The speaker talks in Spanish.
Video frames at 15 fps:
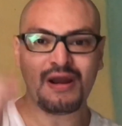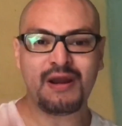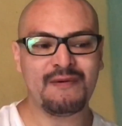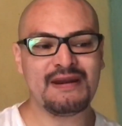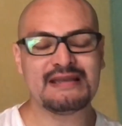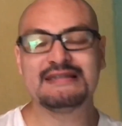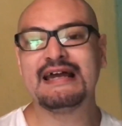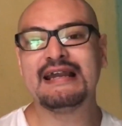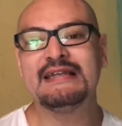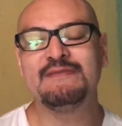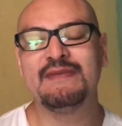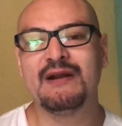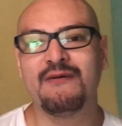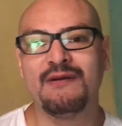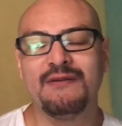Hola, buenas tardes.
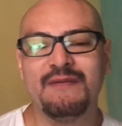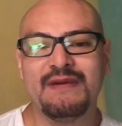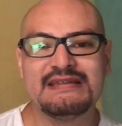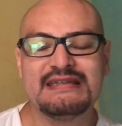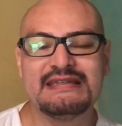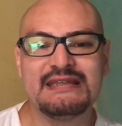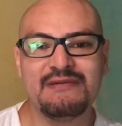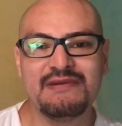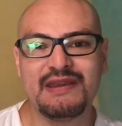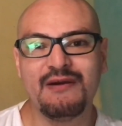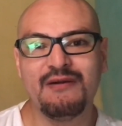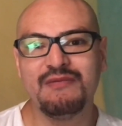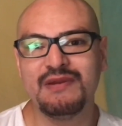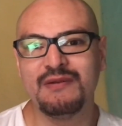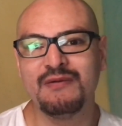Para cuando veas este
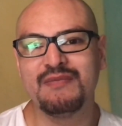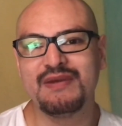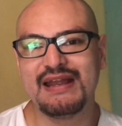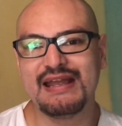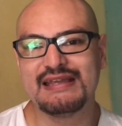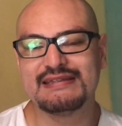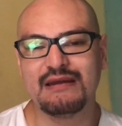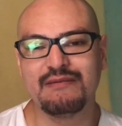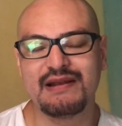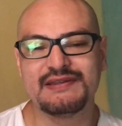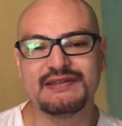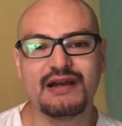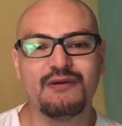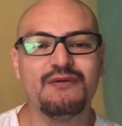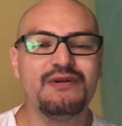video, mi nombre es
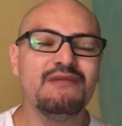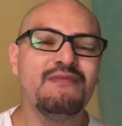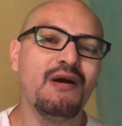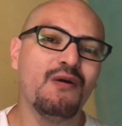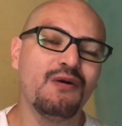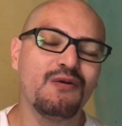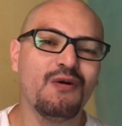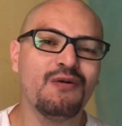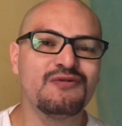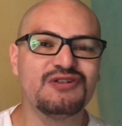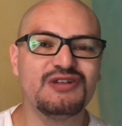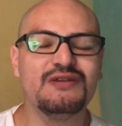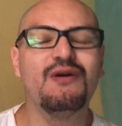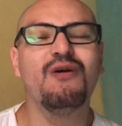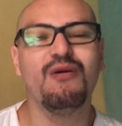Abraham Saguri, mejor
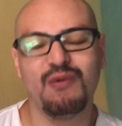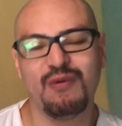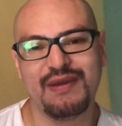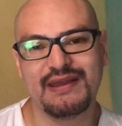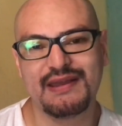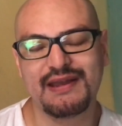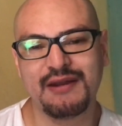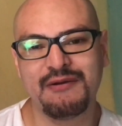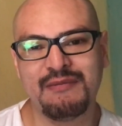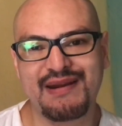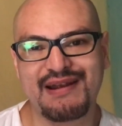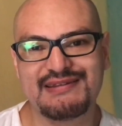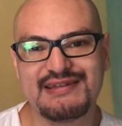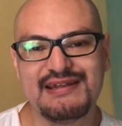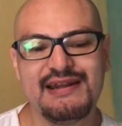conocido como mexicano en
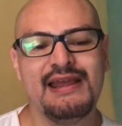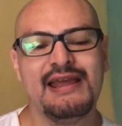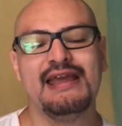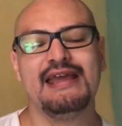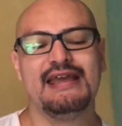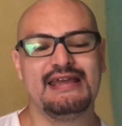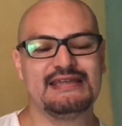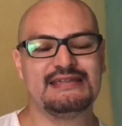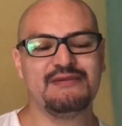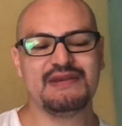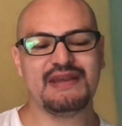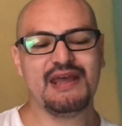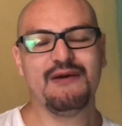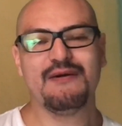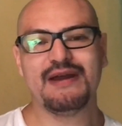Brasil. Y este
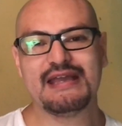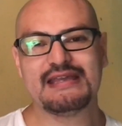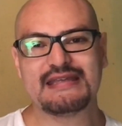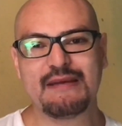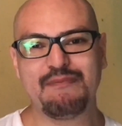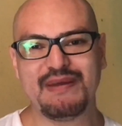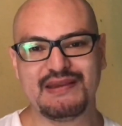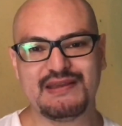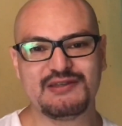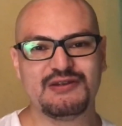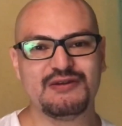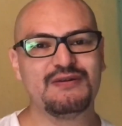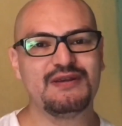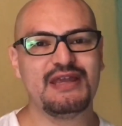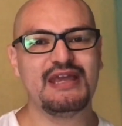video es a
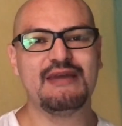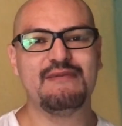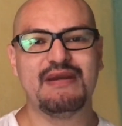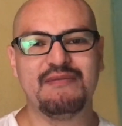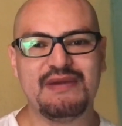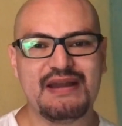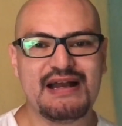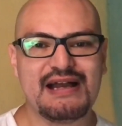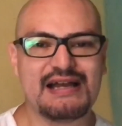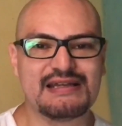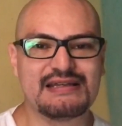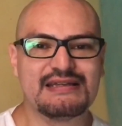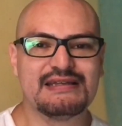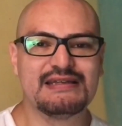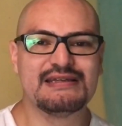petición de mi
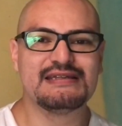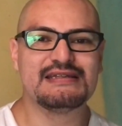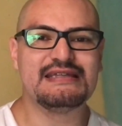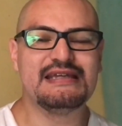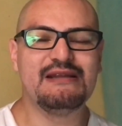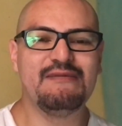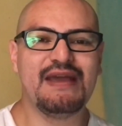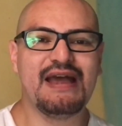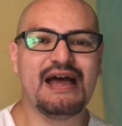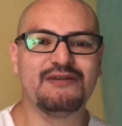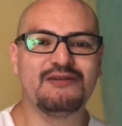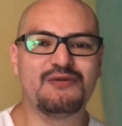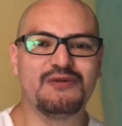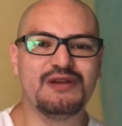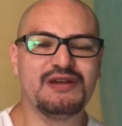amiga
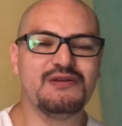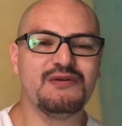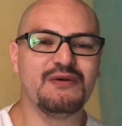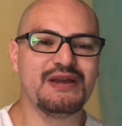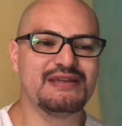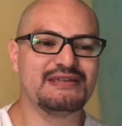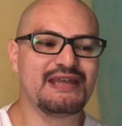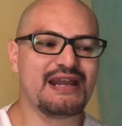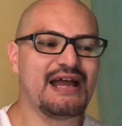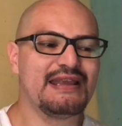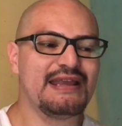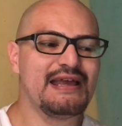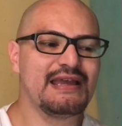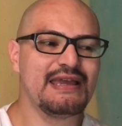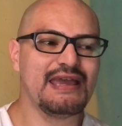Silvia Trujillo
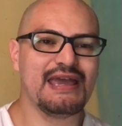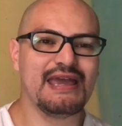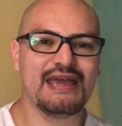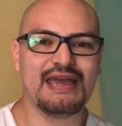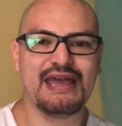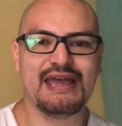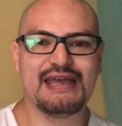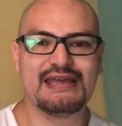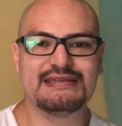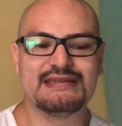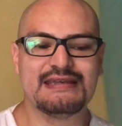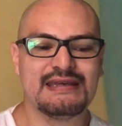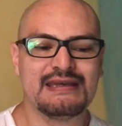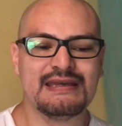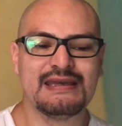Estrada, que
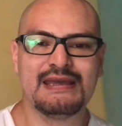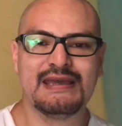es